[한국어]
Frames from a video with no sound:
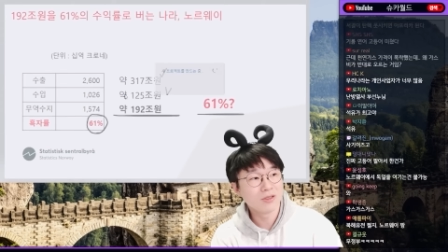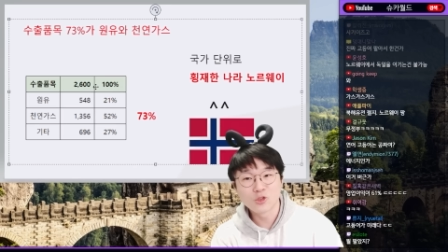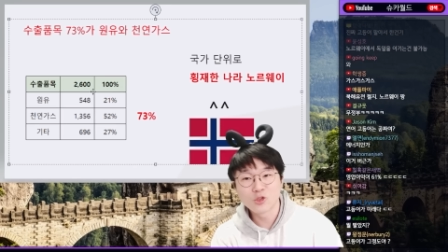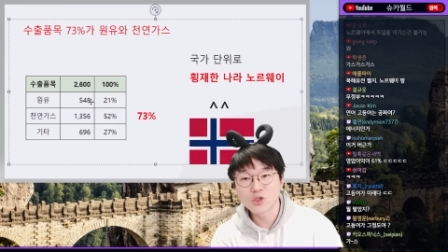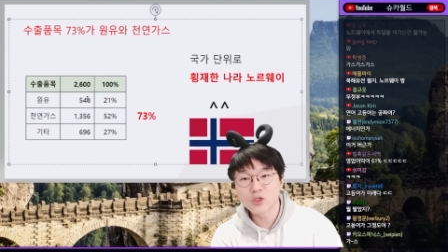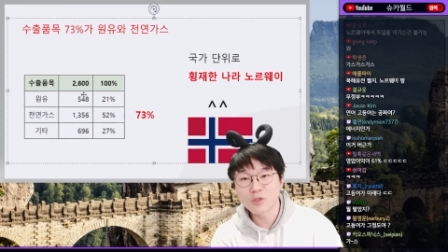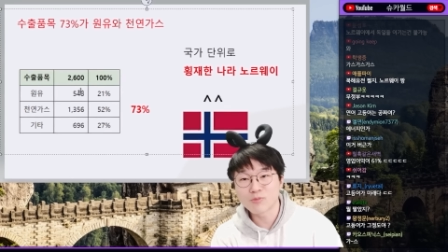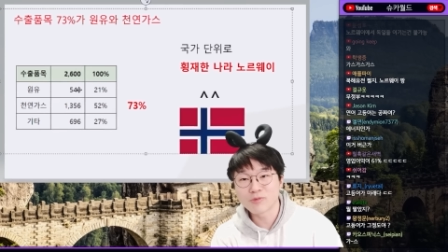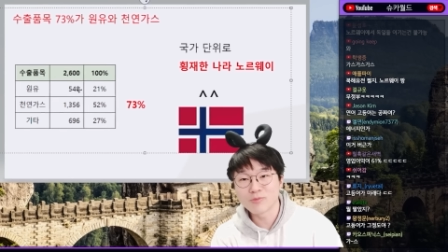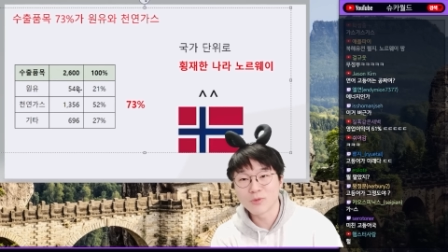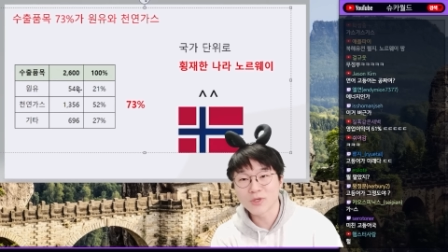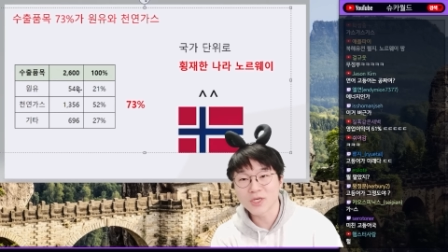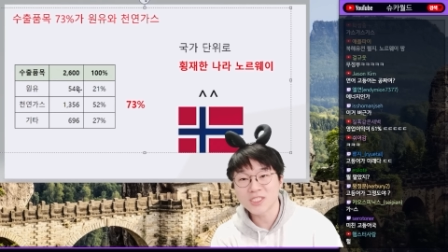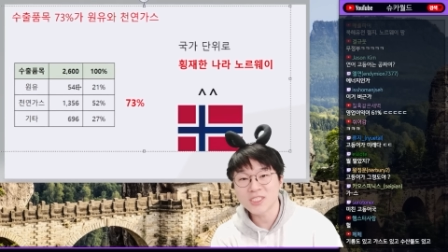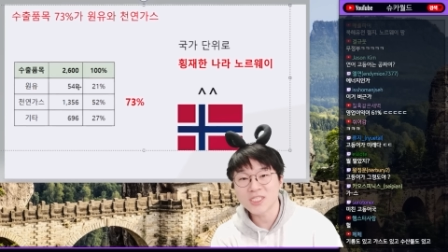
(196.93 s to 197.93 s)
수출
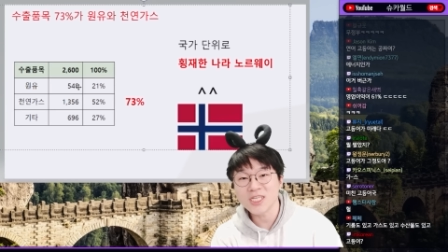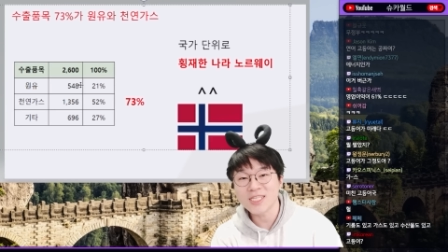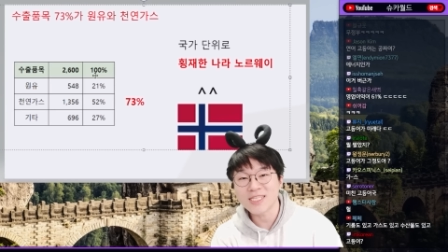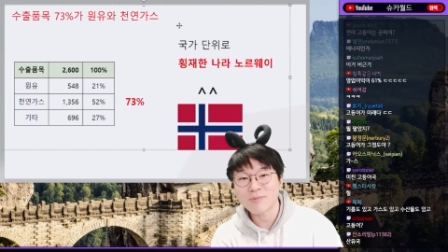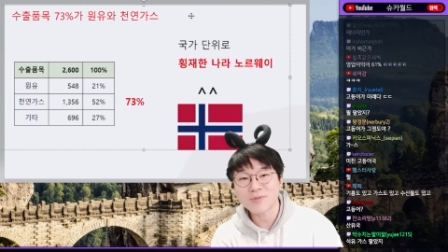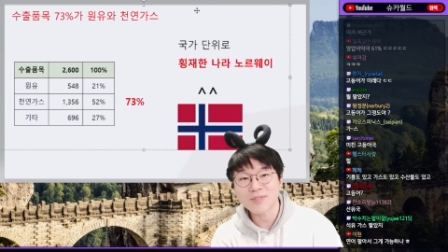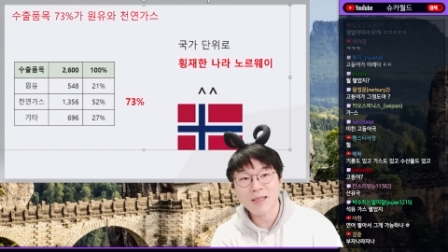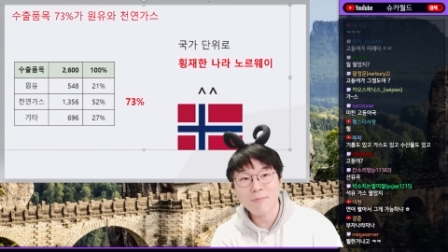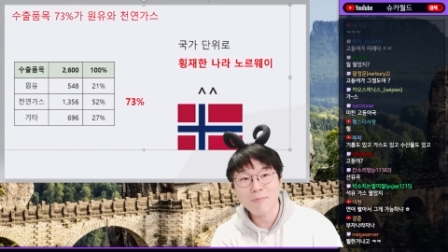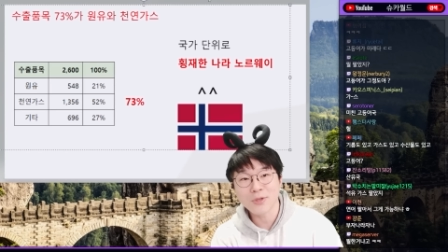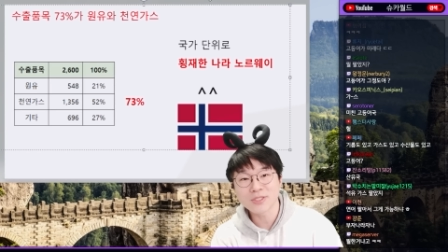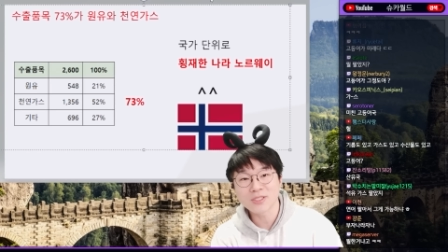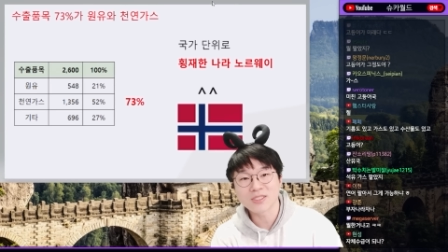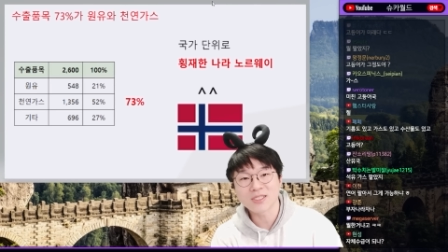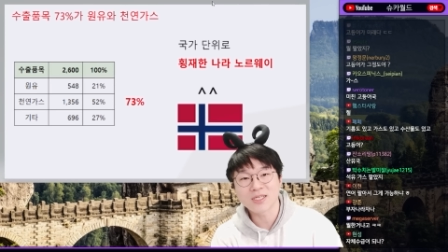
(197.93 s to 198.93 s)
품목의
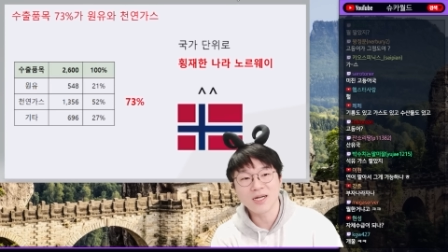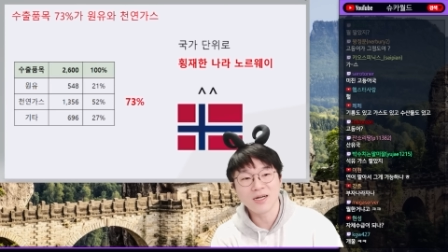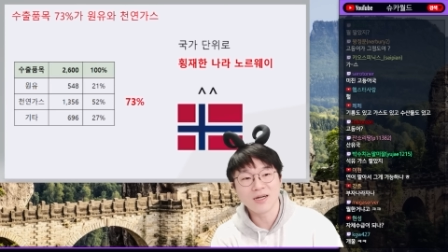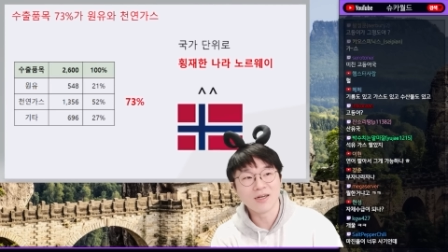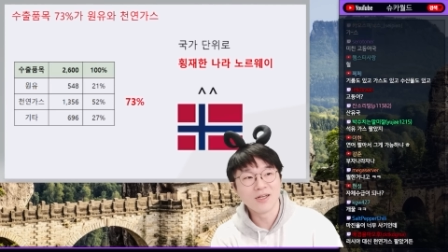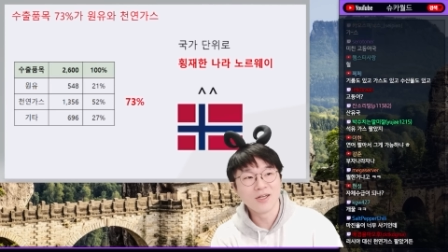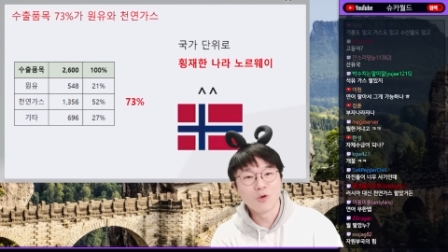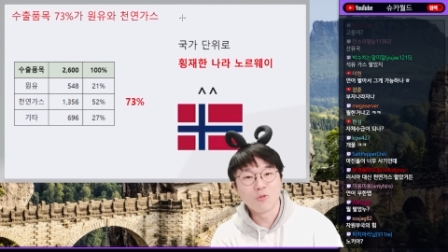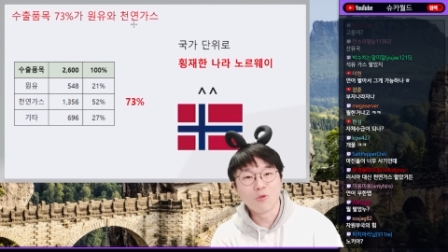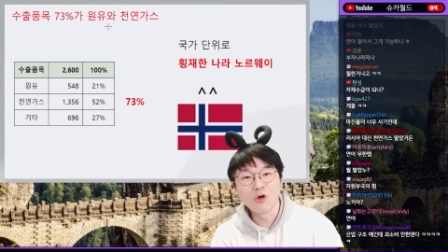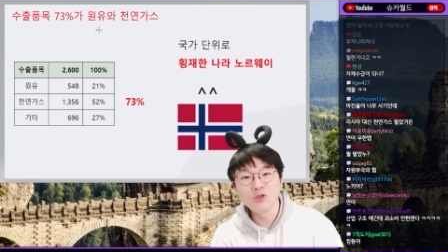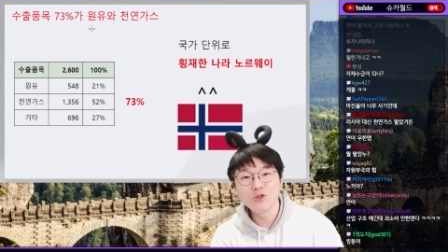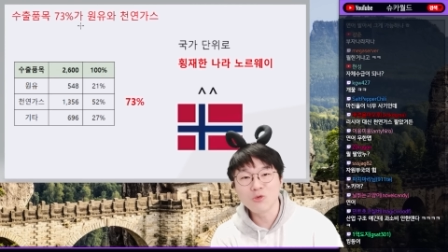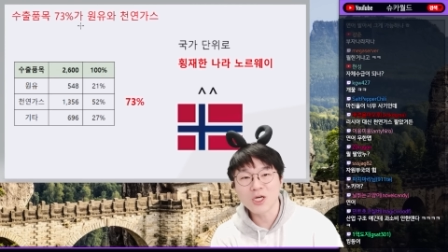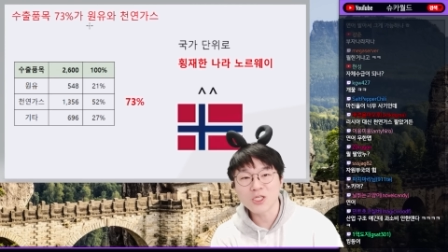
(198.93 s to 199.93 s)
73%가
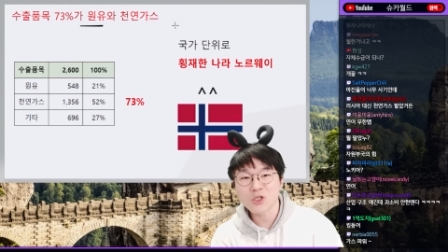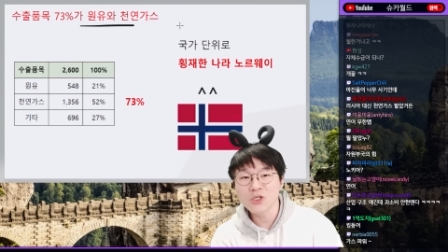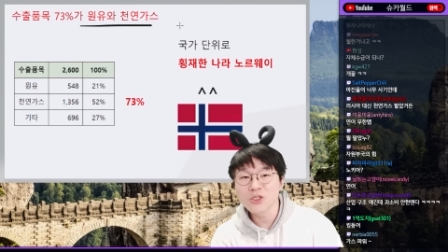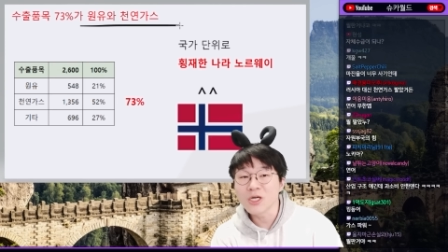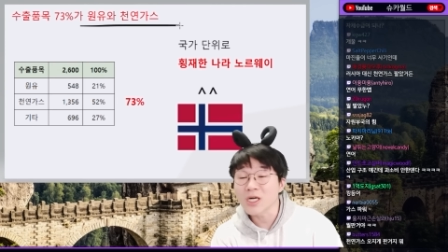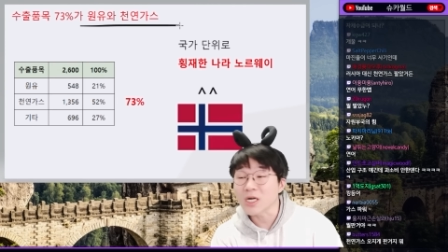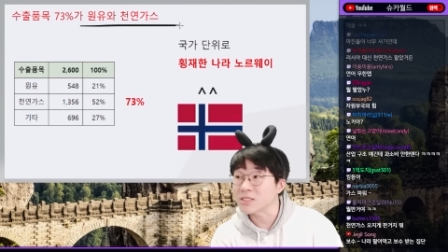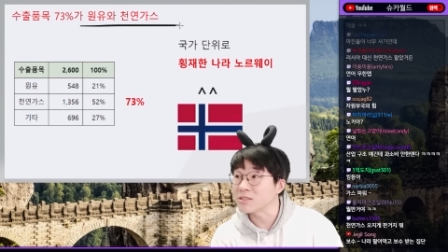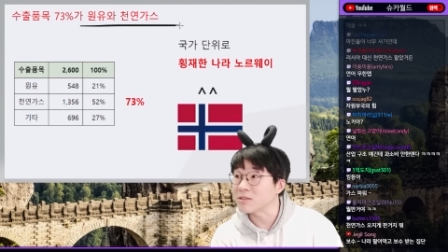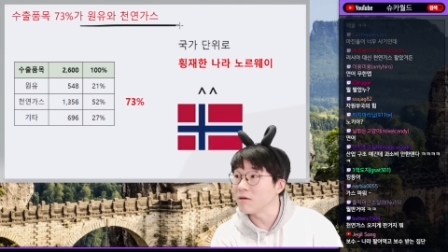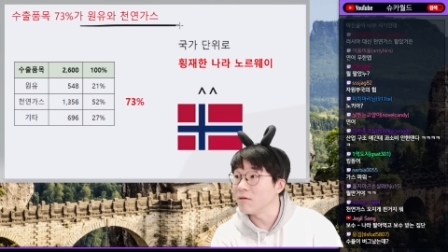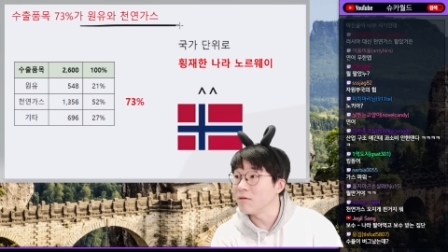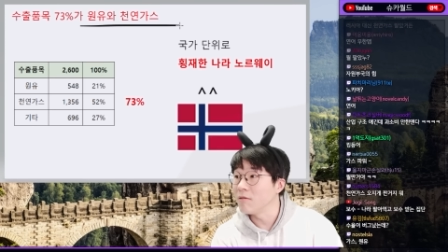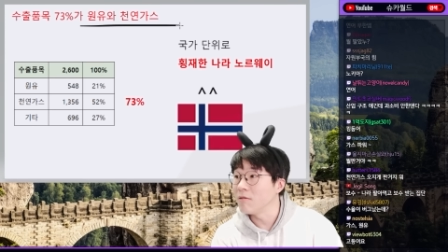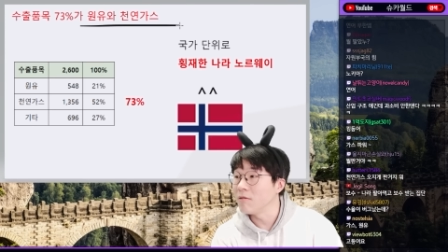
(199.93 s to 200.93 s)
원유와 천연가스예요